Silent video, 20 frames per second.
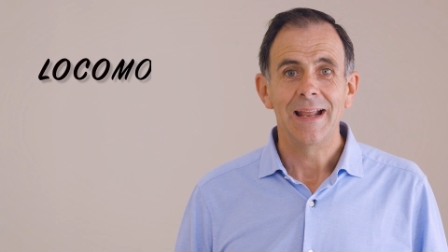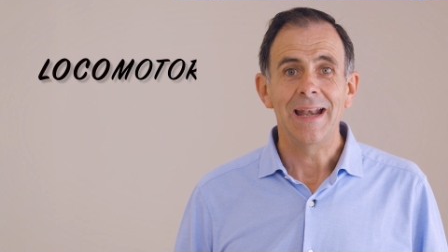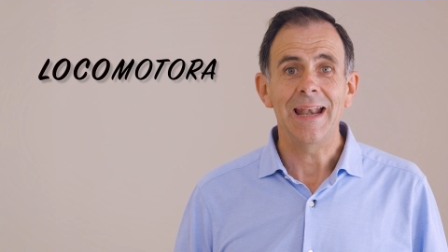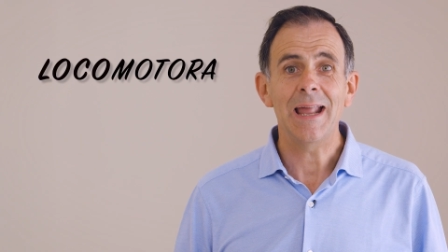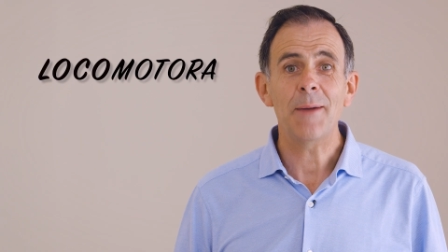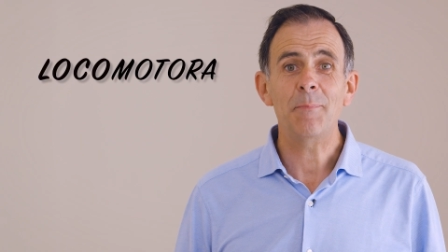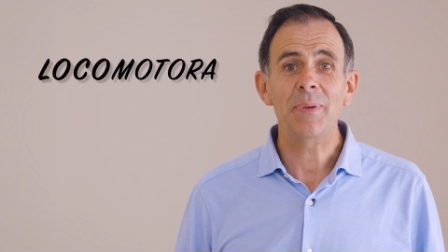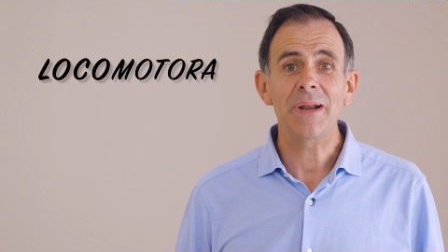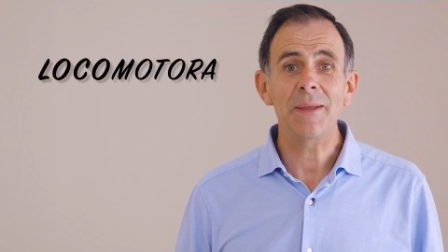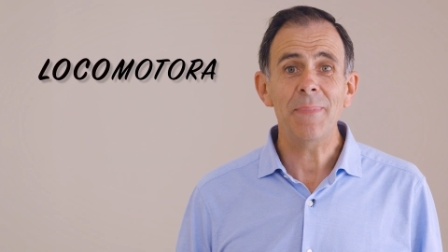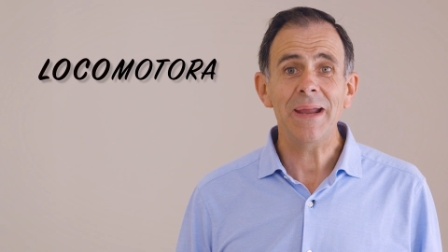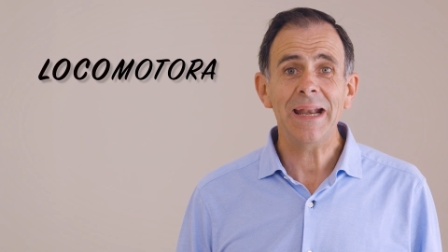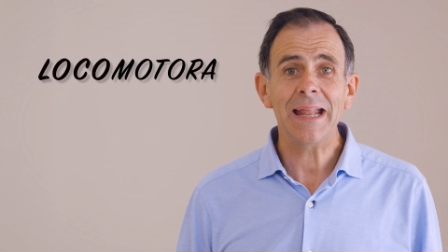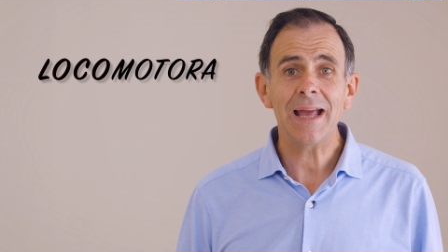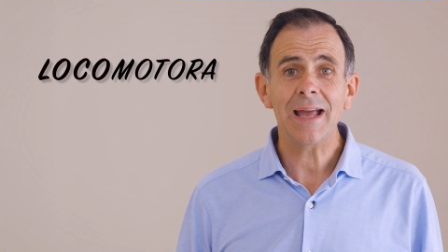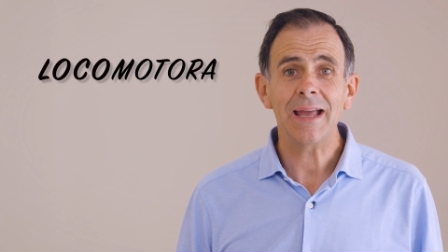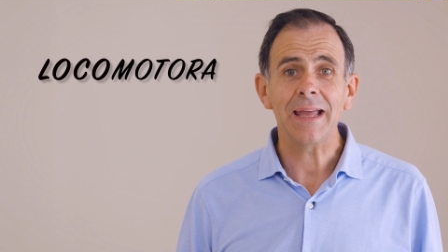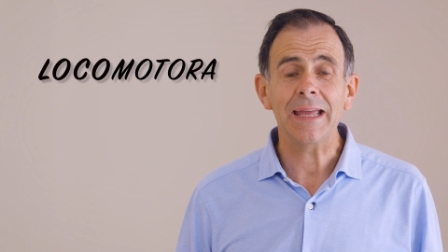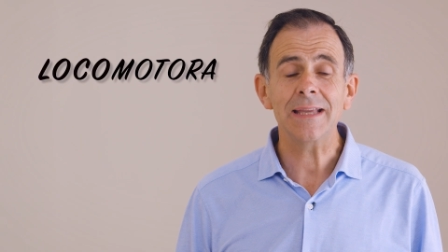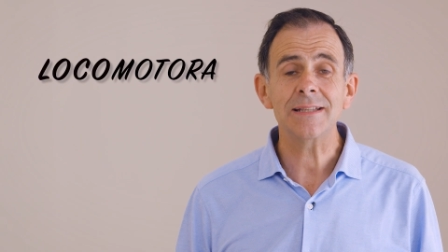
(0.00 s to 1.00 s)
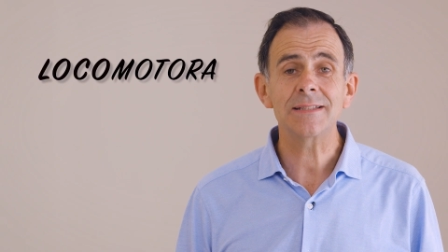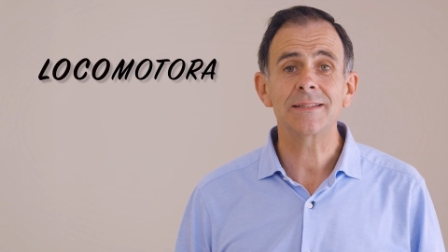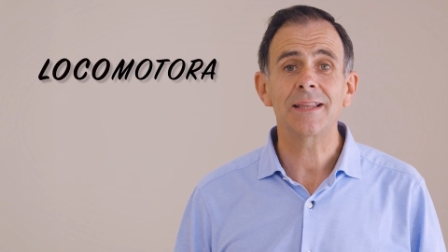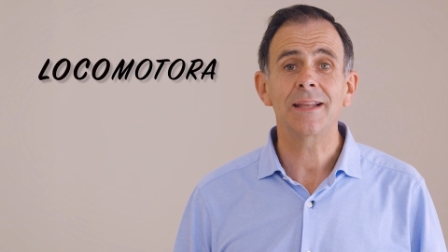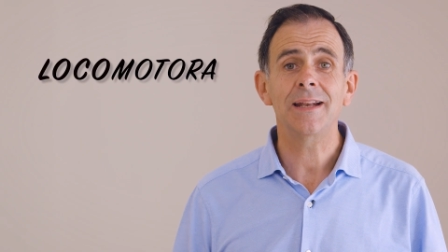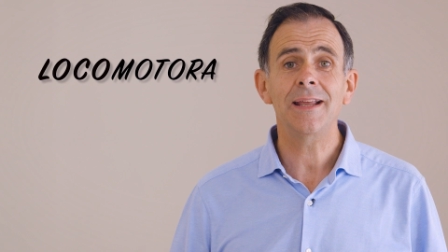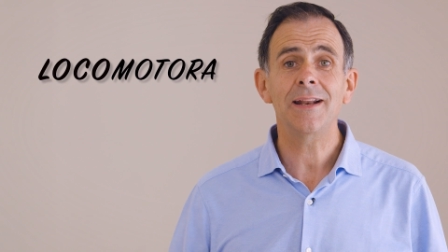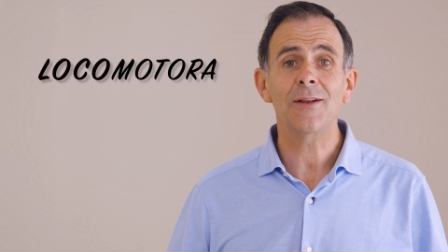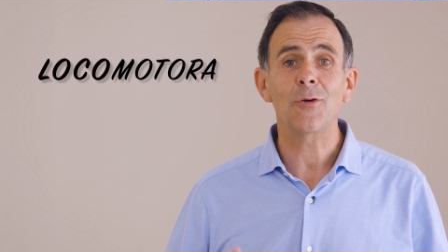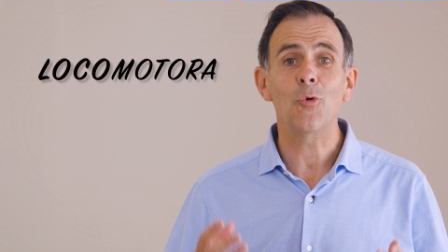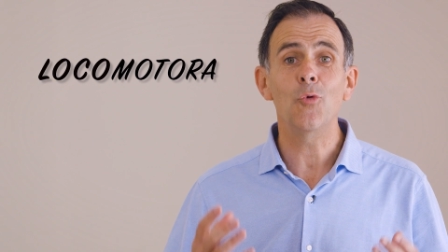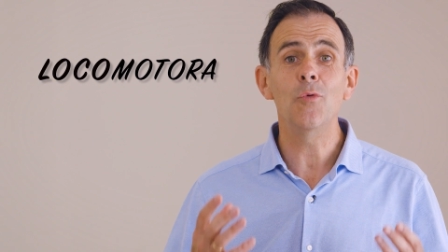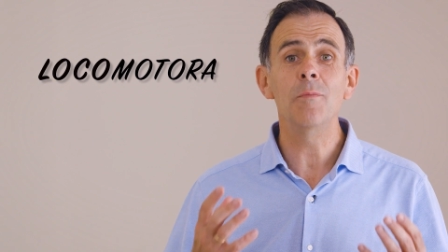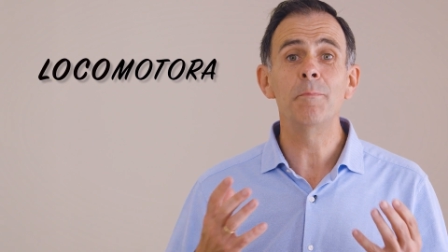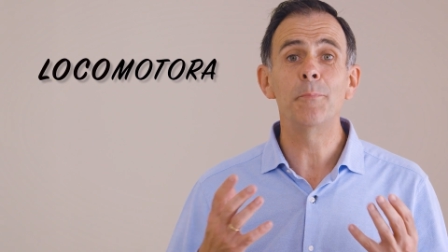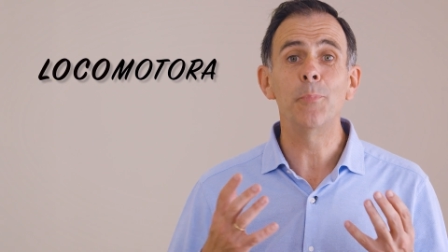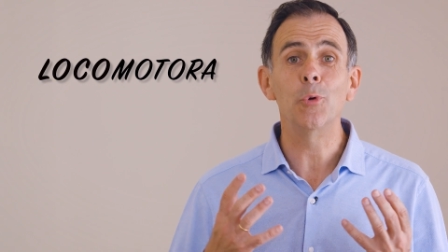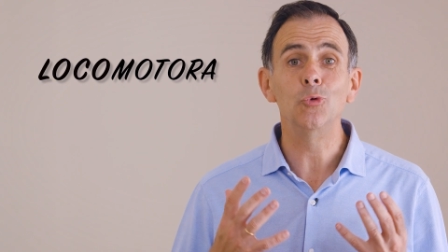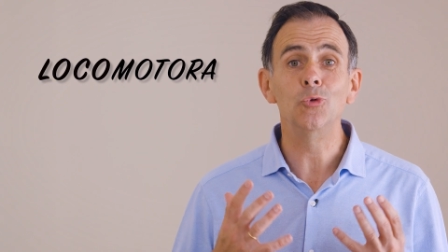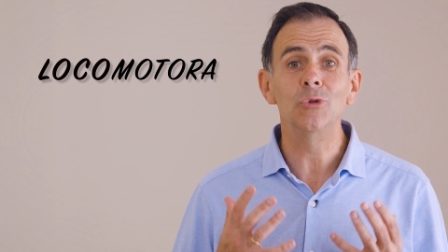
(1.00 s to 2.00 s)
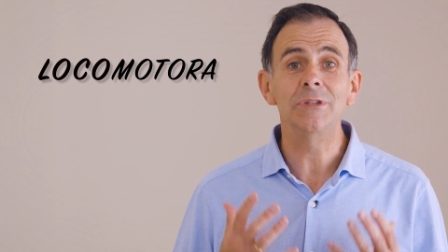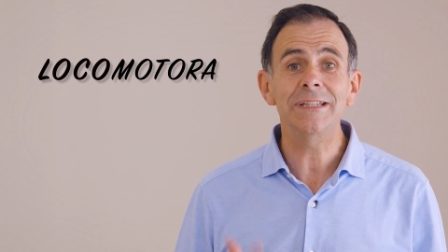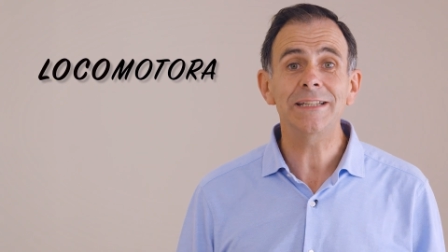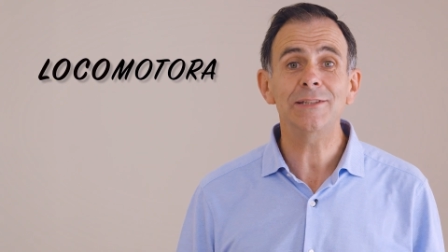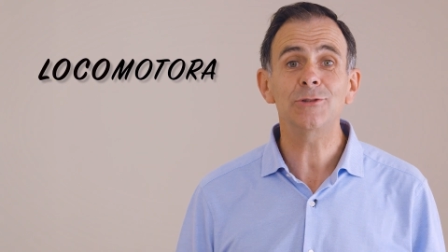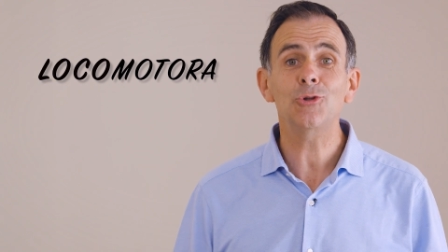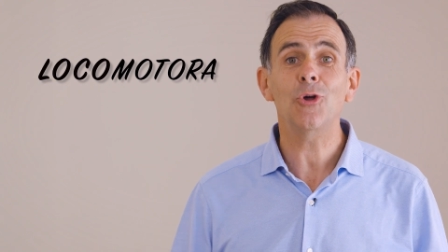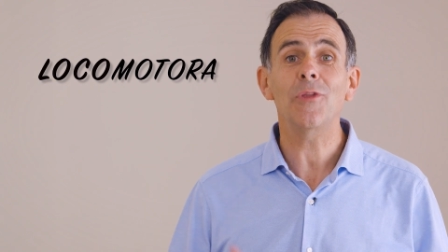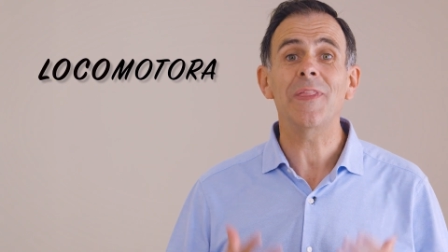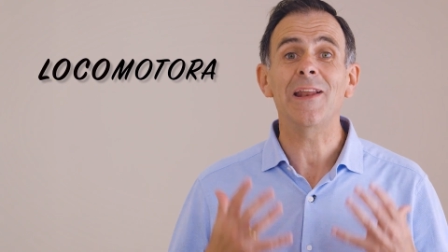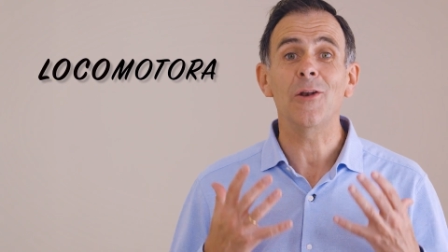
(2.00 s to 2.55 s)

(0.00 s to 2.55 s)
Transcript: La primera es tener un puntito